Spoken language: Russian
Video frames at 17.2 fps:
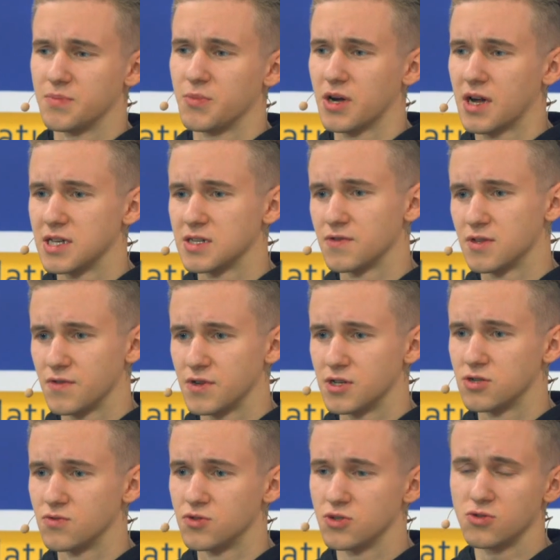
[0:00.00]
показывать
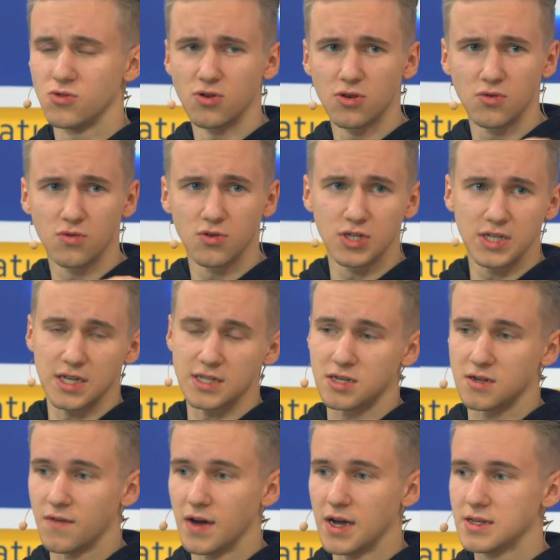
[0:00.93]
твоей же аудитории, урезать
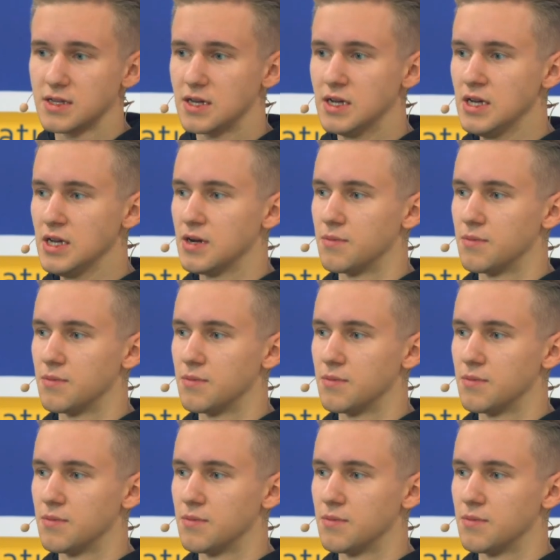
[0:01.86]
их ваты.